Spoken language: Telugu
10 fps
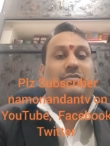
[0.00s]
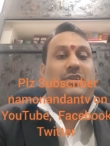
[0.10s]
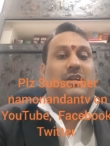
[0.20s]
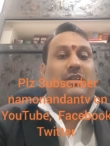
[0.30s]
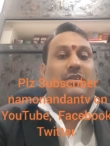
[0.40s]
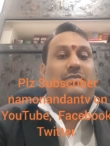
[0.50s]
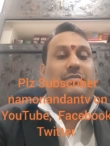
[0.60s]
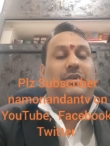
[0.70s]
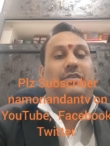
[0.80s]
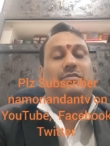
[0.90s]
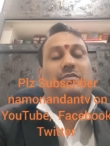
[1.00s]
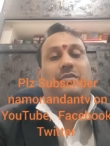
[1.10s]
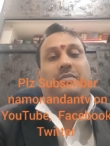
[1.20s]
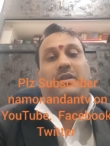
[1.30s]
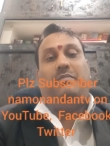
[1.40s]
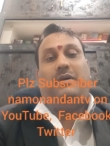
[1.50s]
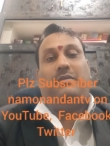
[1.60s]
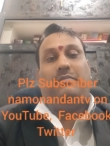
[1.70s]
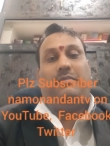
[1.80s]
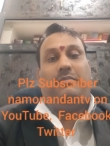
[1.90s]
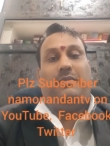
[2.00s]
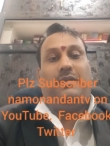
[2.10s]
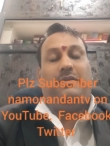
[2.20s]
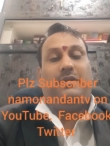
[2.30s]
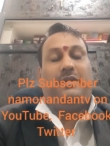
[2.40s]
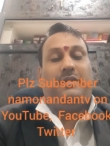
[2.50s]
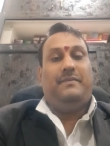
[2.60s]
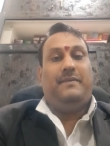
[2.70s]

జాడలేదు మీరే వేసుకొని మీరే బాధ బాధపడారని